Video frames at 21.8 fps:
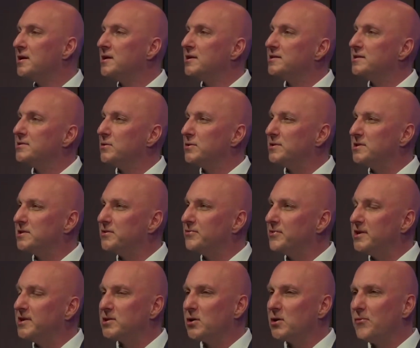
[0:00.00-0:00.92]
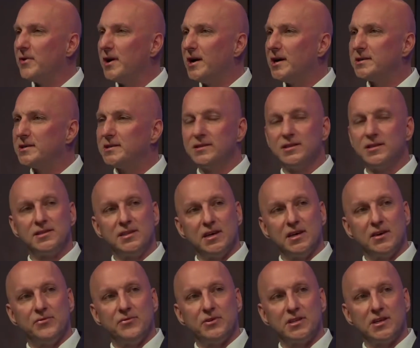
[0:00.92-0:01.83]
Sollten sie vielleicht darauf achten, dass sie
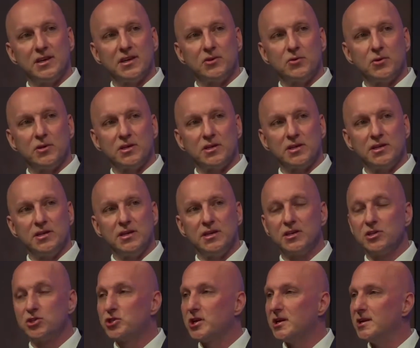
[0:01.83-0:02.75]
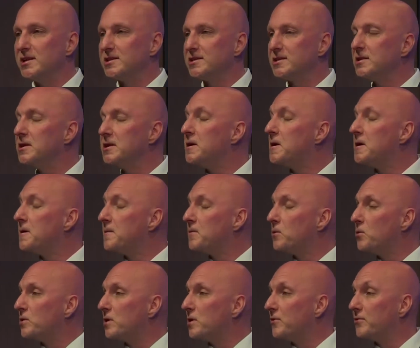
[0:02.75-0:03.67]
ihre Verträge dort richtig gestalten
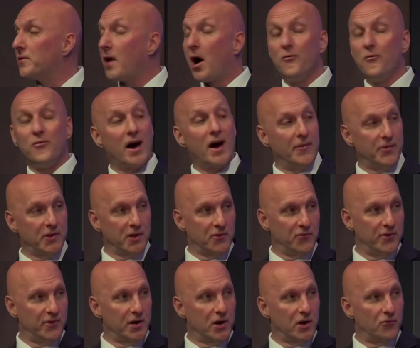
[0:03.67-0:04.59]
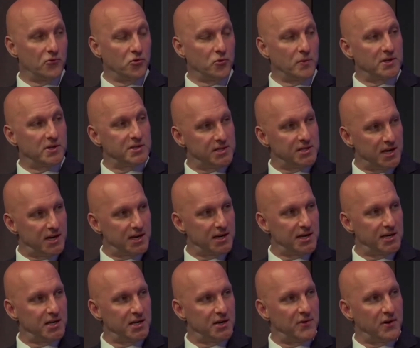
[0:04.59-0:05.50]
oder auf anderem Wege auf Nummer sicher
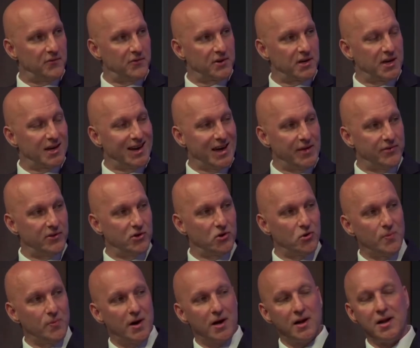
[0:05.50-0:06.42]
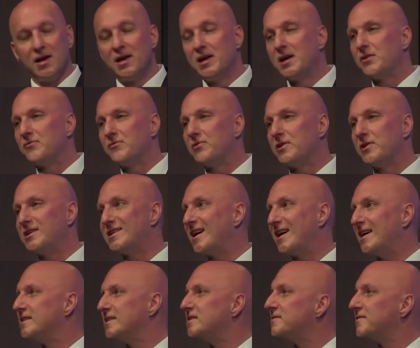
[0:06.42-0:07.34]
gehen. Da werden wir gegen Ende nochmal vielleicht
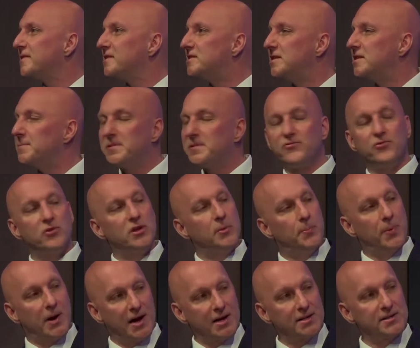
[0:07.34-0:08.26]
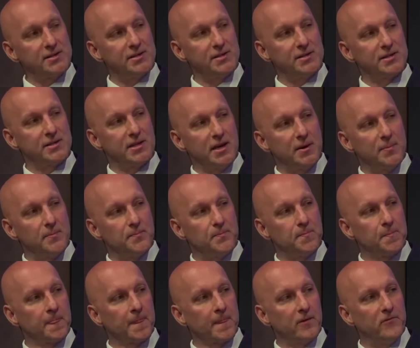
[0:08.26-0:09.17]
ein, zwei Tipps für die Praxis geben,
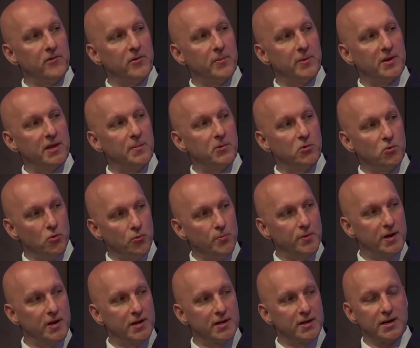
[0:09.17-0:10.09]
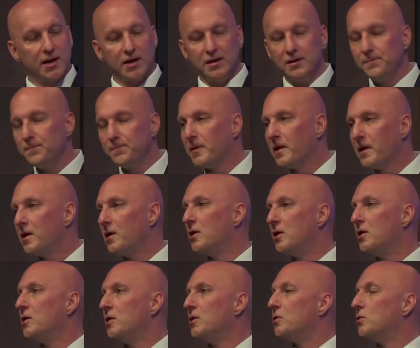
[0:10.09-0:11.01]
wie man damit umgehen kann.
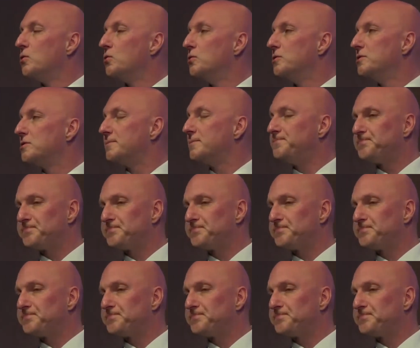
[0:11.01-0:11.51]
Und